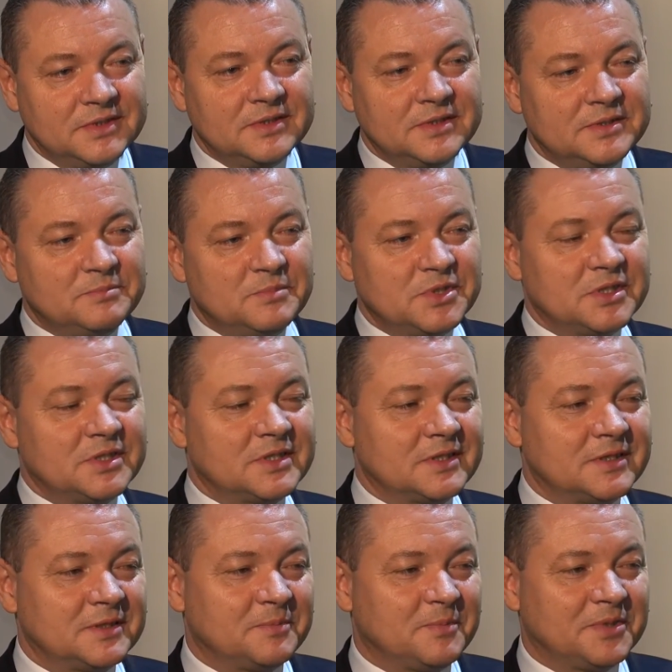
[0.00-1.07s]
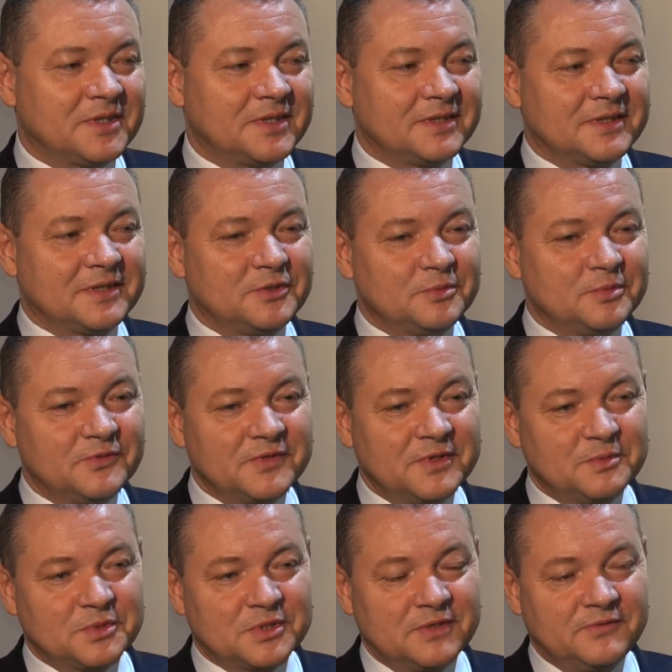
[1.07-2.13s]
i myślę, że tych klubów nie
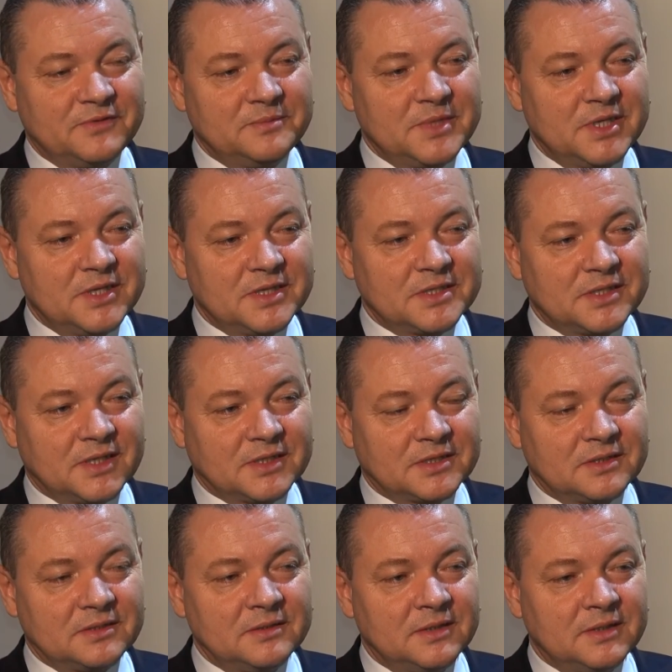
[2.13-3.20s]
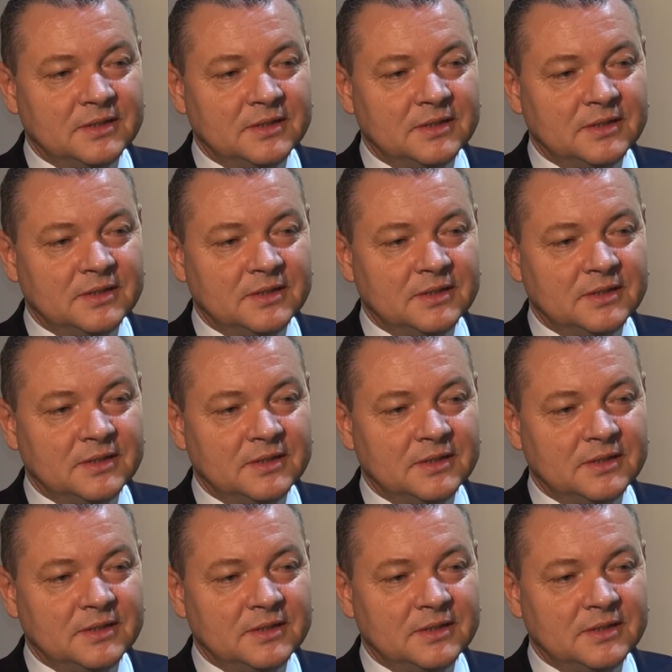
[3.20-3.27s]
muszę wymieniać, także